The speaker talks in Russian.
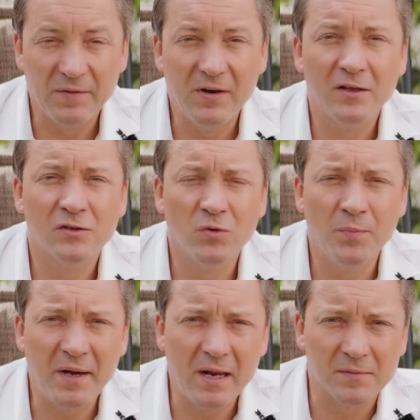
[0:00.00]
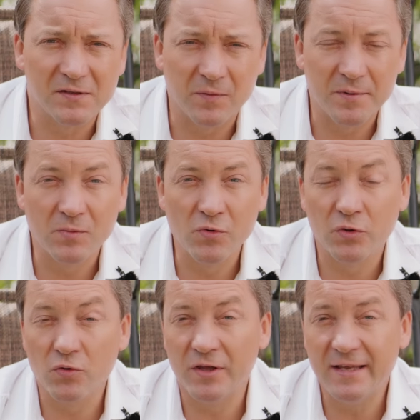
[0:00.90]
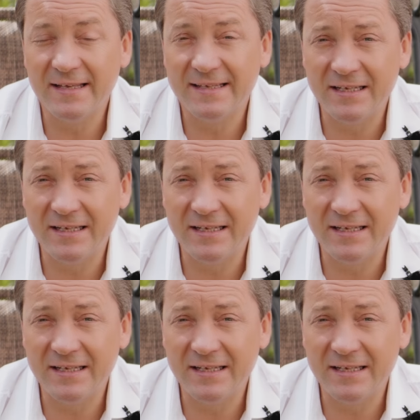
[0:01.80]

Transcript: Появляется упрямство, потому что уже нет